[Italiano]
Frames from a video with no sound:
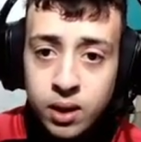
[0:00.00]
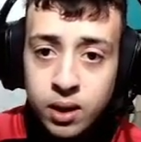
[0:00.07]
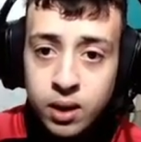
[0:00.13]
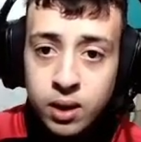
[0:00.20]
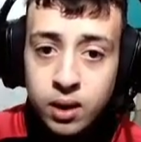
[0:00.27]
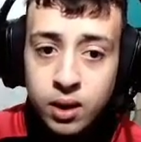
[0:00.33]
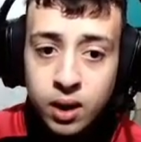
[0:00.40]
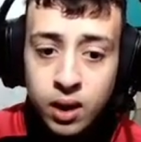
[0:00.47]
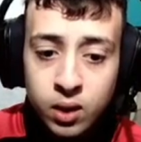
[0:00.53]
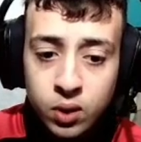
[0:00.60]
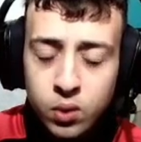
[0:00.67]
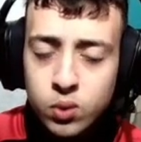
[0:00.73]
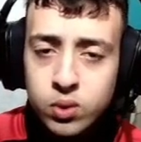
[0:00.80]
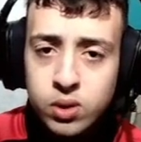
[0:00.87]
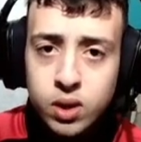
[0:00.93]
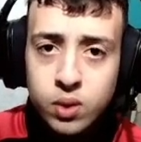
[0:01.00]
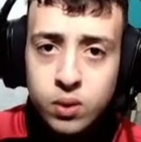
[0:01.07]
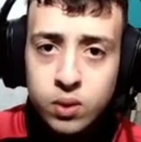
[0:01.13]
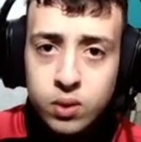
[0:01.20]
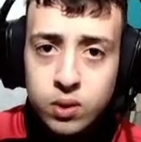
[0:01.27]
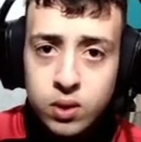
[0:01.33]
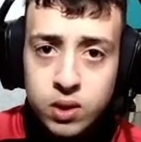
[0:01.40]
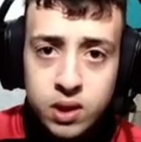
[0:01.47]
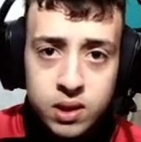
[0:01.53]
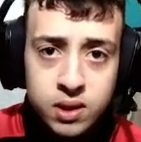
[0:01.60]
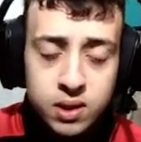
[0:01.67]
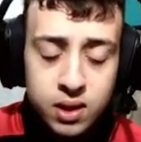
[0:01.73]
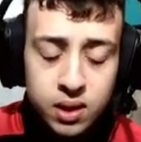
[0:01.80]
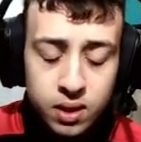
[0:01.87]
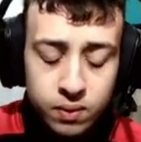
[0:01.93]
che accusano
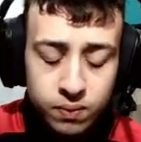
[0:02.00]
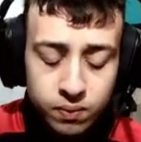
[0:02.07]
senza